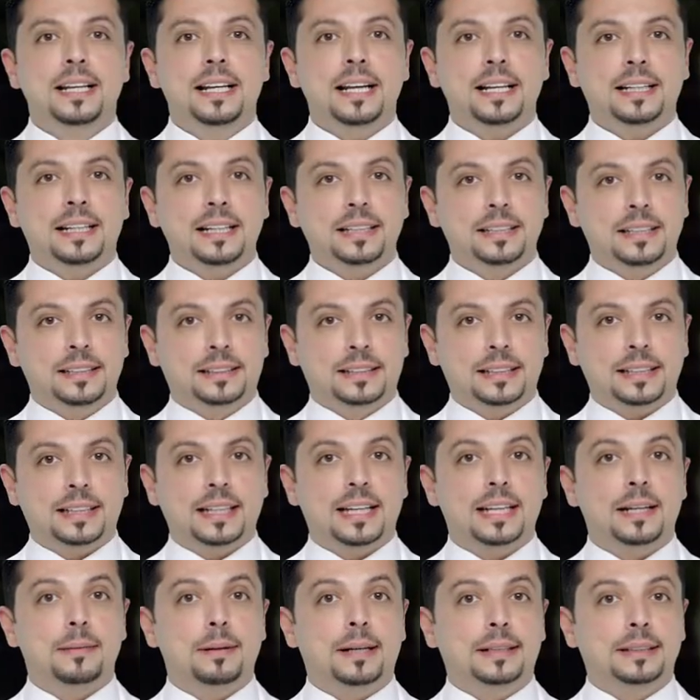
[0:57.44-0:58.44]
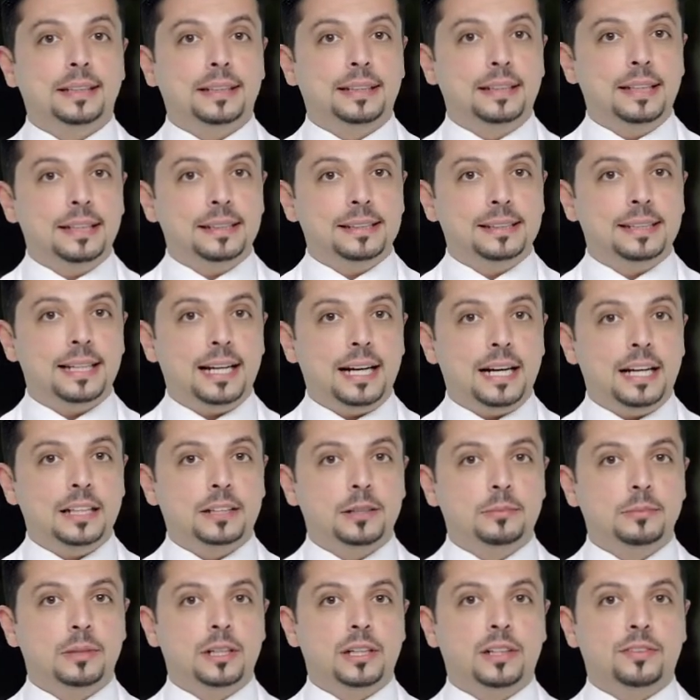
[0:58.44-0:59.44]
لكن نتركها لبعد ثلاث
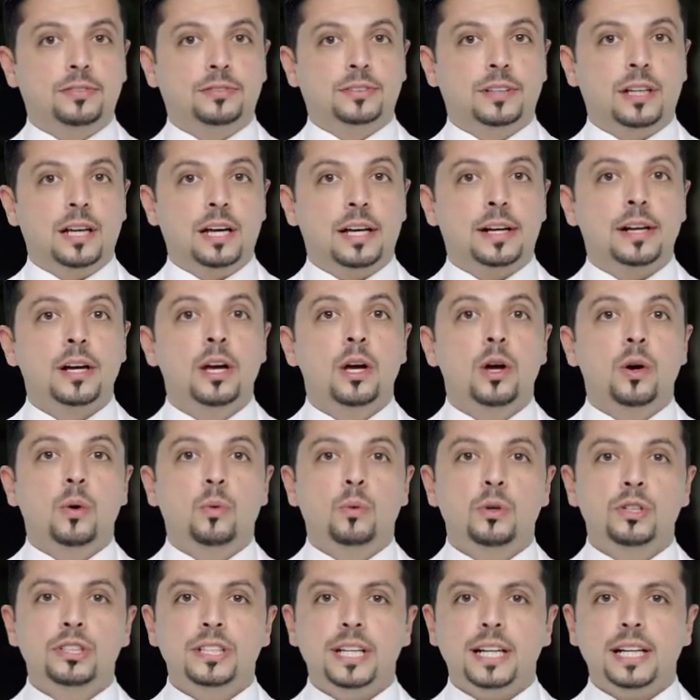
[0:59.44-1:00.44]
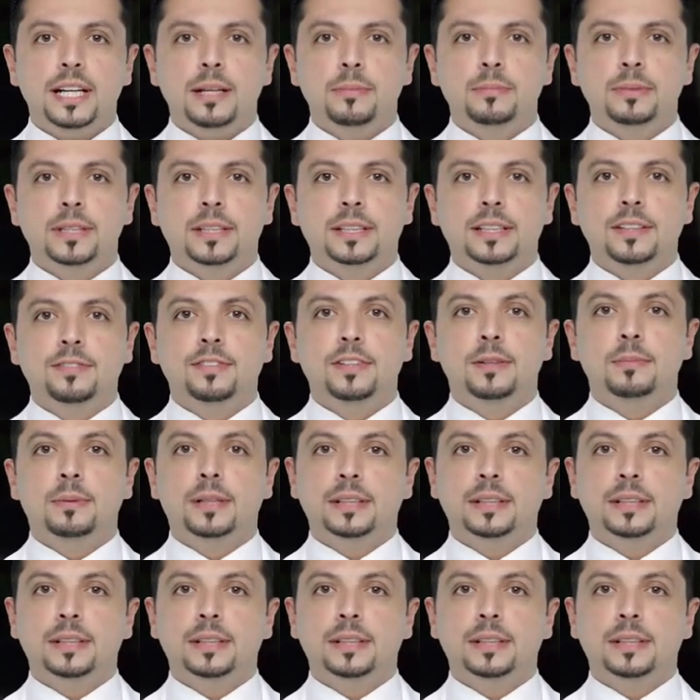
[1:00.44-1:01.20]
ساعات من الإفطار ونجرب نكتفي